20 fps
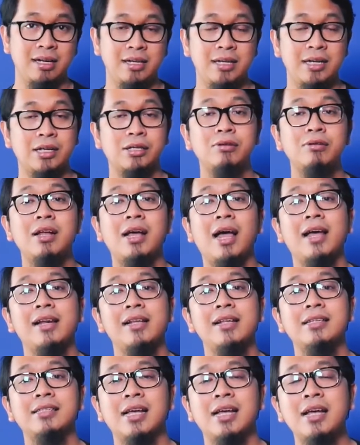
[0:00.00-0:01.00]
Ya sudah,
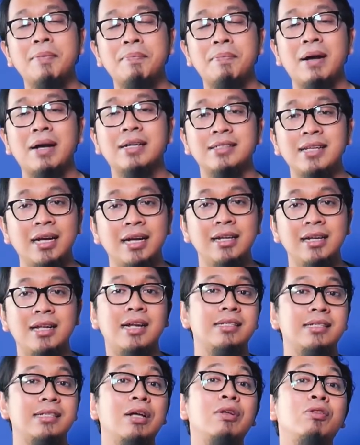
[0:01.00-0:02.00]
akhirnya saya paksakan
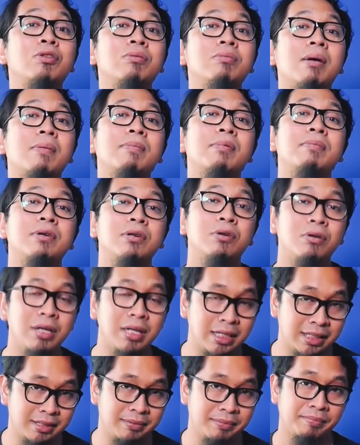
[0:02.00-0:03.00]
diri saya untuk mampu
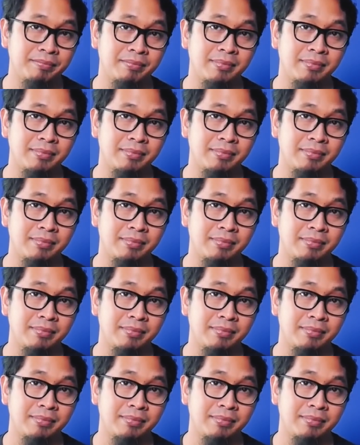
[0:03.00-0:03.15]
menulis.